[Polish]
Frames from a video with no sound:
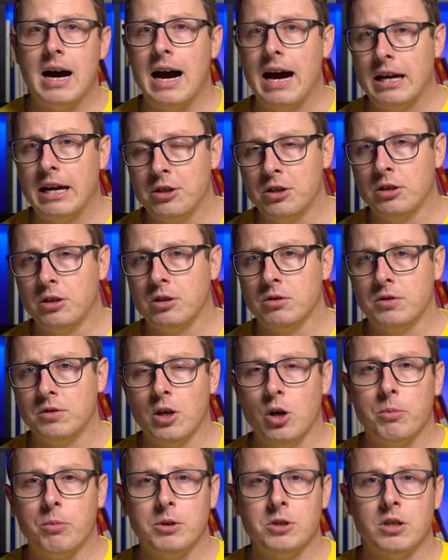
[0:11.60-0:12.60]
A jeśli to
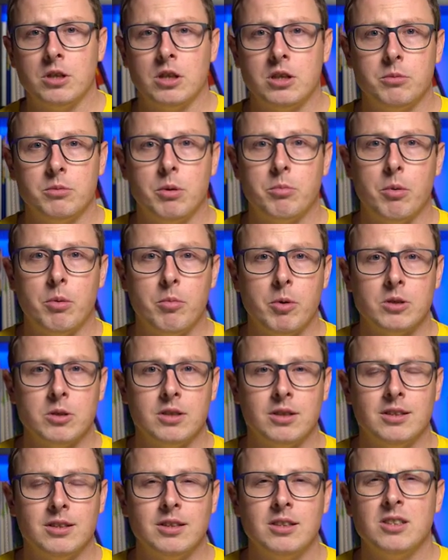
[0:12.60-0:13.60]
wideo będzie dla Ciebie
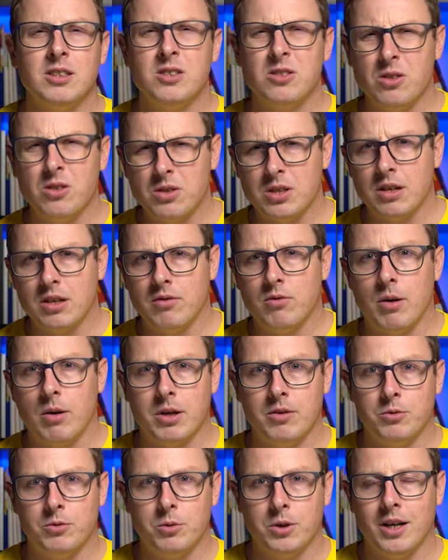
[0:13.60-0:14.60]
pomocne, zostaw
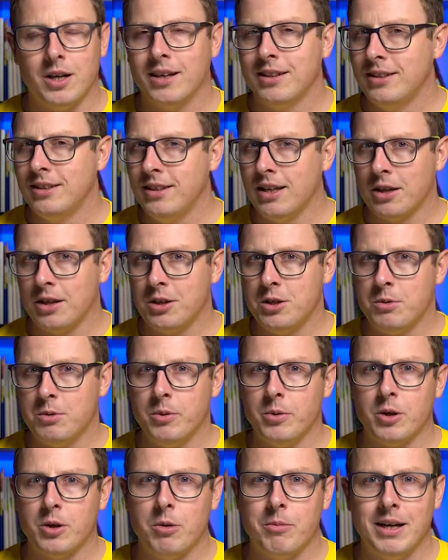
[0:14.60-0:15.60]
łapkę w górę i jakiś
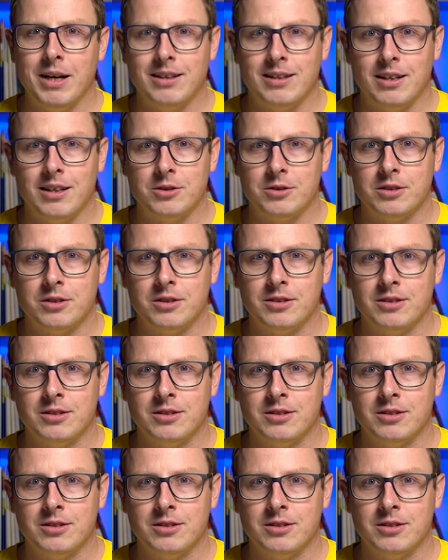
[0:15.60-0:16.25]
miły komentarz.